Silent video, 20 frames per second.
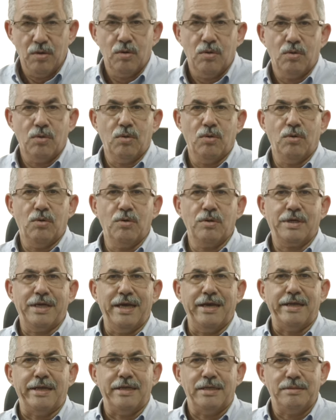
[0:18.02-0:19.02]
O
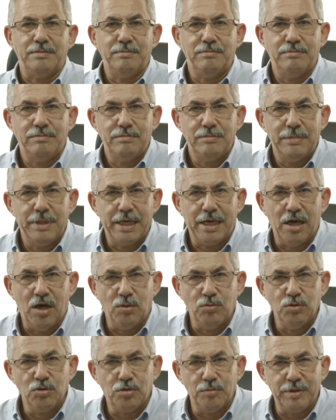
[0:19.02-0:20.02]
Keiler,
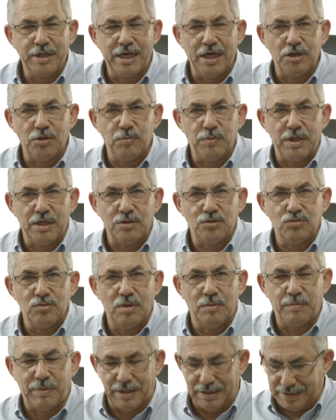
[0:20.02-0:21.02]
legal, muito obrigado pela
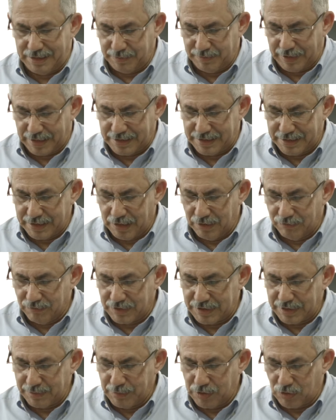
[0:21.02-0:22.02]
sua participação.
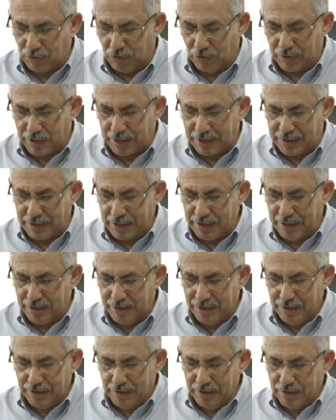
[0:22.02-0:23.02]
Você me coloca aqui
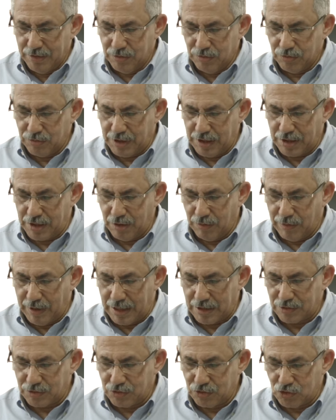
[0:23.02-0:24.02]
o que, que eu
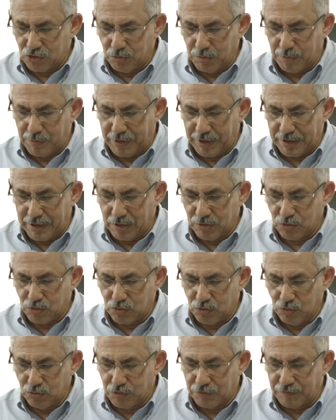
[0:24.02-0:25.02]
acho sobre perder os
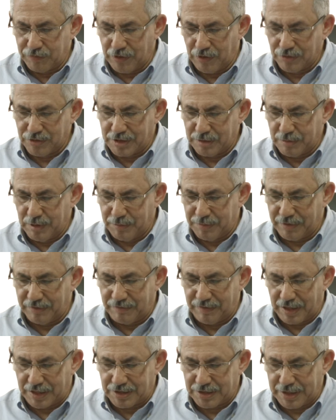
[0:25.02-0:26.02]
cultos no final de semana para
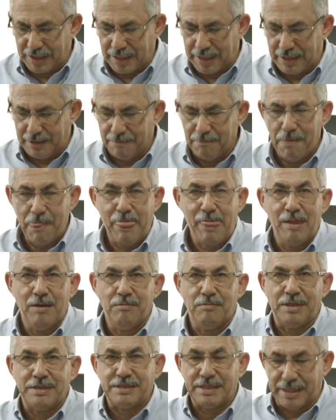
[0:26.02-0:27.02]
viajar,
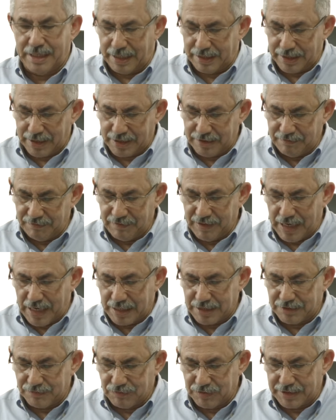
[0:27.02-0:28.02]
mas em cada
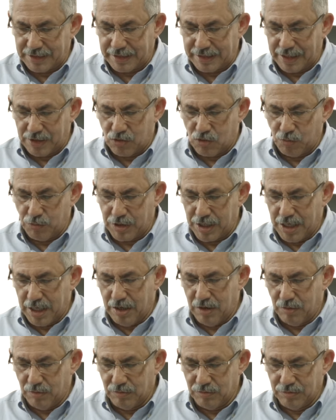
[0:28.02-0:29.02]
viagem você tem
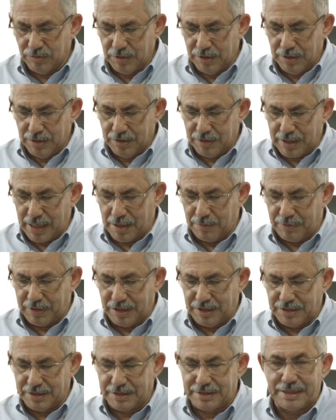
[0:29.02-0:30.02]
comunhão, tem
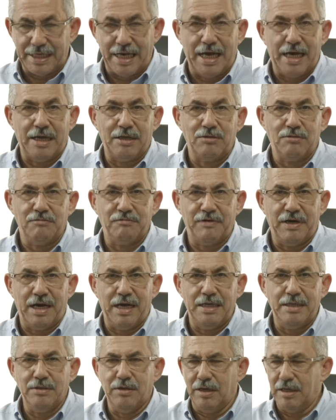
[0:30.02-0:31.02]
aprendizado,
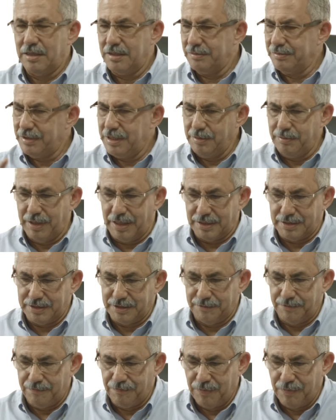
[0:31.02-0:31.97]
vale. Olha, que bênção.